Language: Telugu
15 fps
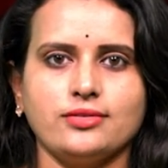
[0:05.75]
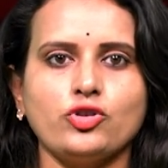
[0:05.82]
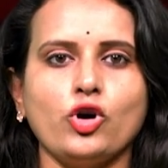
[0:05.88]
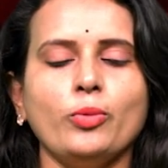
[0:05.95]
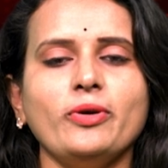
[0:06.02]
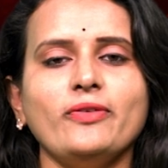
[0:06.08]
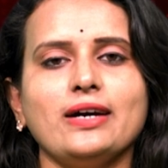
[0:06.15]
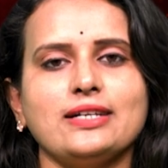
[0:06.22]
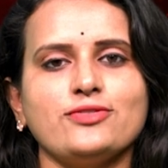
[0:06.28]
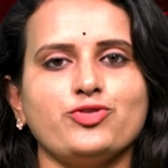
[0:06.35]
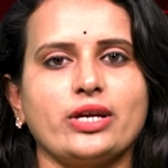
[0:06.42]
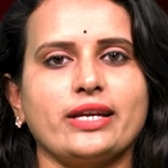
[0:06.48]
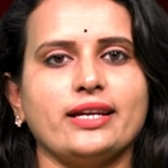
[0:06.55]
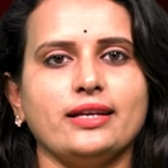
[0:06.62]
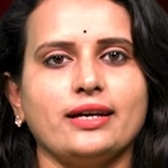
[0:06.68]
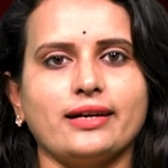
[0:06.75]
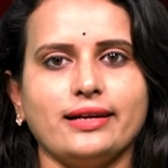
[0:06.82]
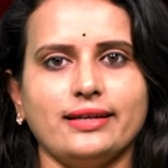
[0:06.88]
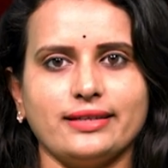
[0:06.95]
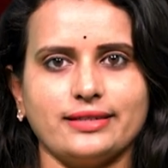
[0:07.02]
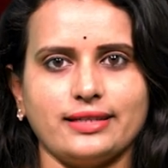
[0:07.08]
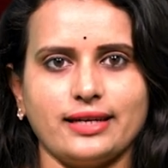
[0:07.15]
సోమవారం జరిగిన
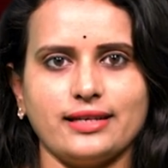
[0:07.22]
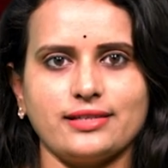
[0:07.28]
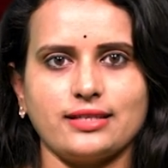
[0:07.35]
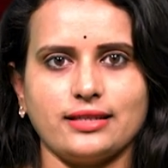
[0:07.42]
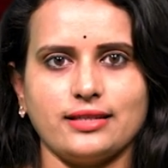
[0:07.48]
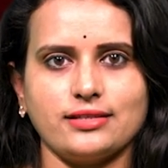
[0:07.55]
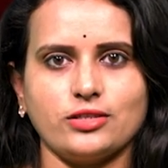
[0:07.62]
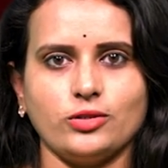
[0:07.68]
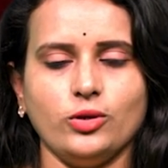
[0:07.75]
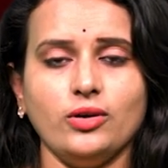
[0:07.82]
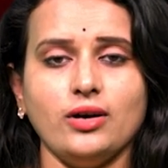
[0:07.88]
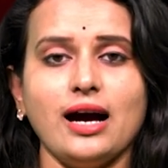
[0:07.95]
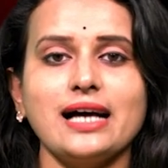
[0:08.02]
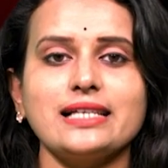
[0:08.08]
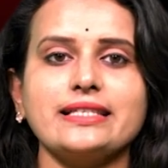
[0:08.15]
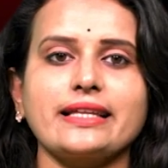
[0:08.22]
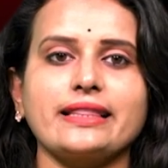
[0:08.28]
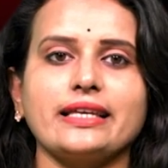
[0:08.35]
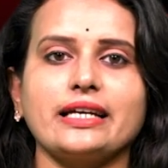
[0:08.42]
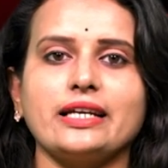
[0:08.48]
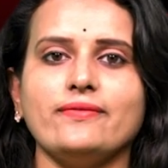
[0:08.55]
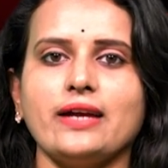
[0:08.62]
కలెక్టర్ల సదస్సులో
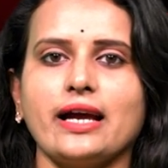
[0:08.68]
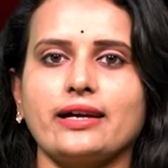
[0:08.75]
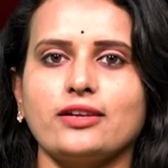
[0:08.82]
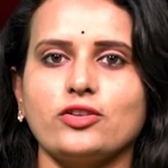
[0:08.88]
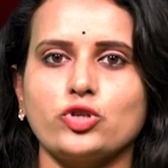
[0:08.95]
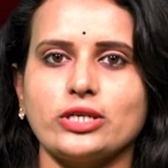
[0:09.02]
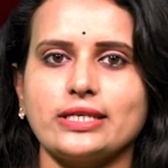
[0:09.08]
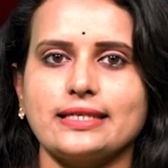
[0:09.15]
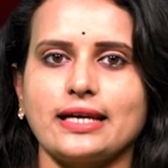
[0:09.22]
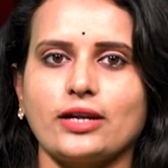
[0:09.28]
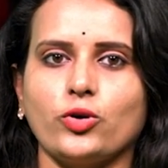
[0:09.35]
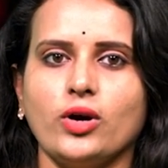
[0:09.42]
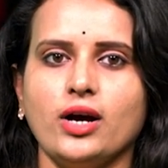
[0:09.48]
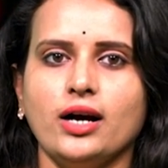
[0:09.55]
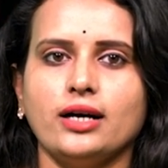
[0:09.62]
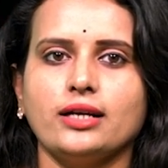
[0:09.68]
ఆసక్తికర వ్యాఖ్యలు చేశారు